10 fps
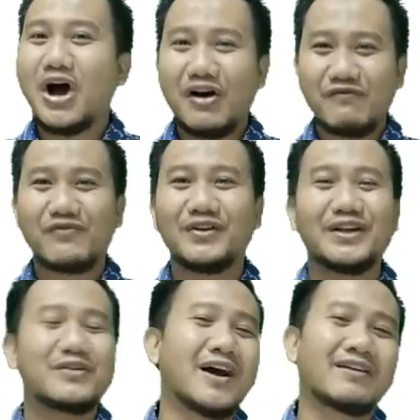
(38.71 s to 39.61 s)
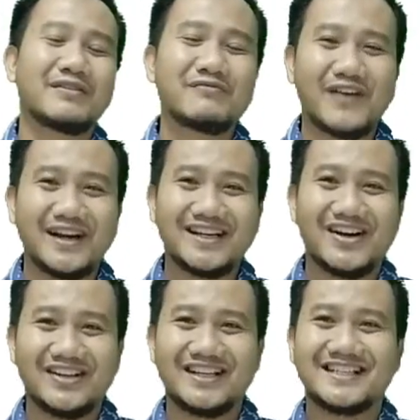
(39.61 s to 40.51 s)
Hopefully you are in fine
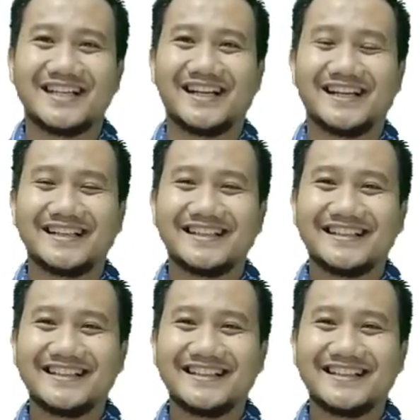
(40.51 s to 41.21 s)
condition.